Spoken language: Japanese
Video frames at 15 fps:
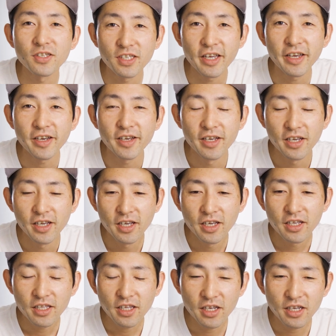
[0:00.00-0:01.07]
すね。
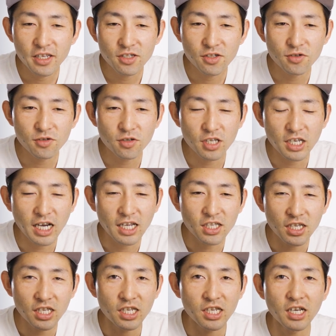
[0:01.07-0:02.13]
で、その時買っ
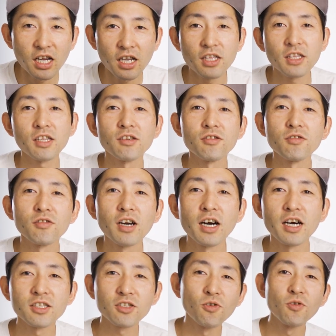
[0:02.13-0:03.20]
たきっかけっていうの
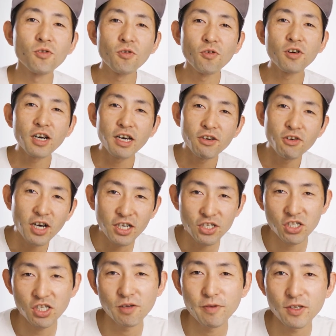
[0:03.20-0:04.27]
が、壮行会を
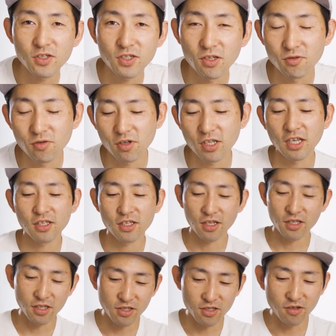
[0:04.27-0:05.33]
走りますっていう時だっ
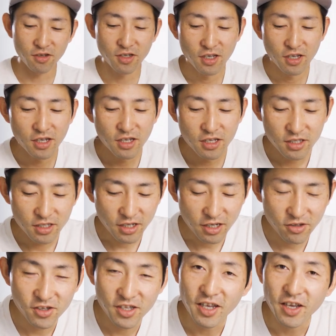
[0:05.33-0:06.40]
たんですよ。
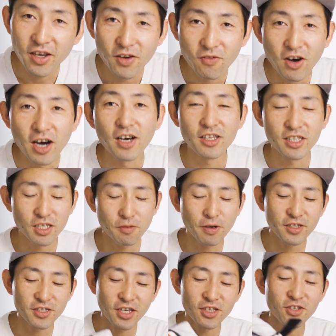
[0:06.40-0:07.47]
なので、まあ一
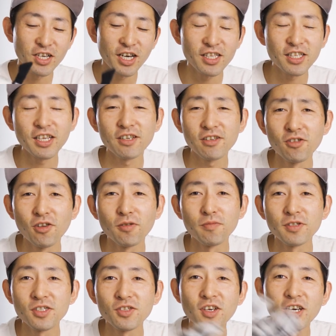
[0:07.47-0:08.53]
番最初に買った
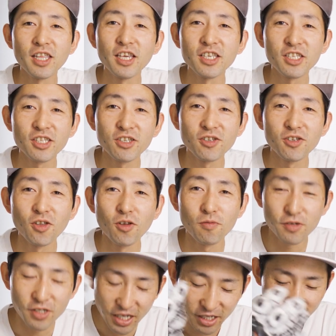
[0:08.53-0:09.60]
グローブっていうのは
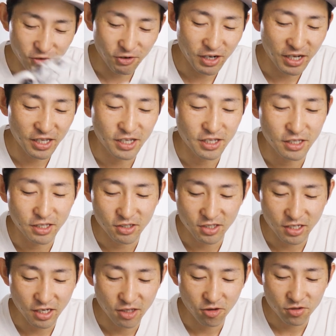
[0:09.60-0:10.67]
レーシンググローブになったわけなんで
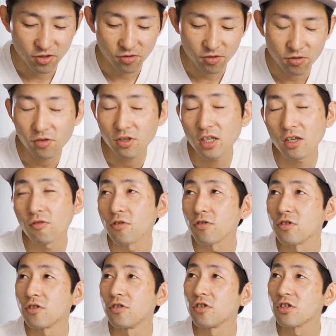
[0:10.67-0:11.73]
すけど、その時
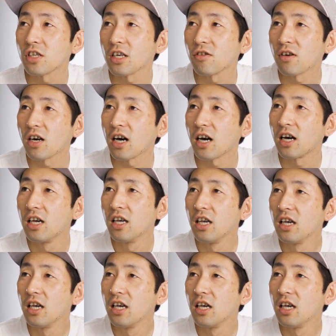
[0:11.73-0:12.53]
購入したのが、